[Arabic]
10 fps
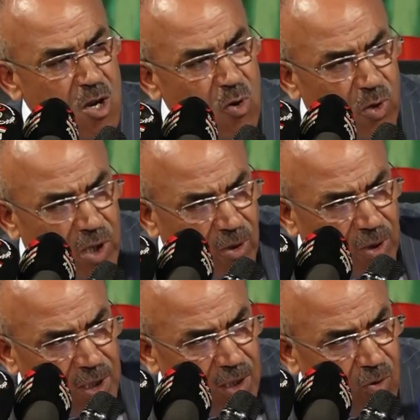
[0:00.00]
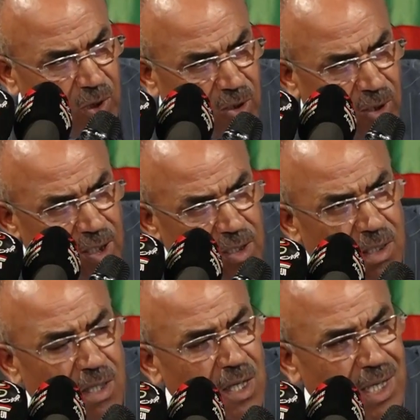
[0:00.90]
ويروح ويروح
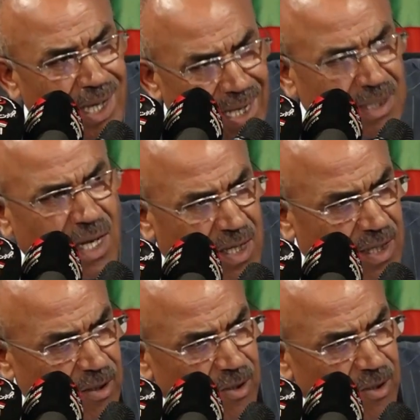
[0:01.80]
يلاطاك